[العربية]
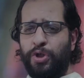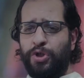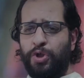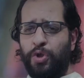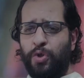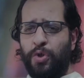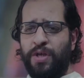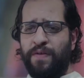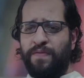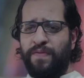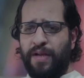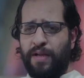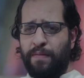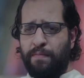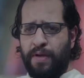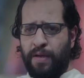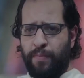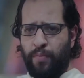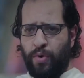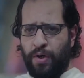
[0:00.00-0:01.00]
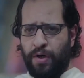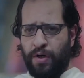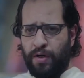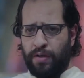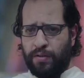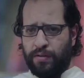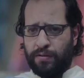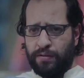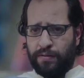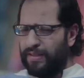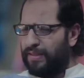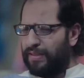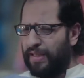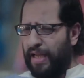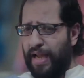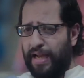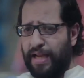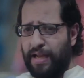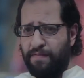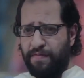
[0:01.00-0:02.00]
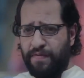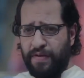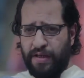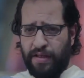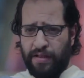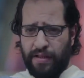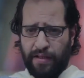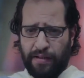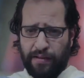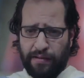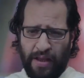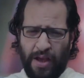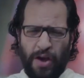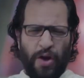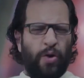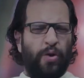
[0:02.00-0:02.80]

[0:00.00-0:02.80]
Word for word: خش واقفل الباب وراك الساعه كام في ايدك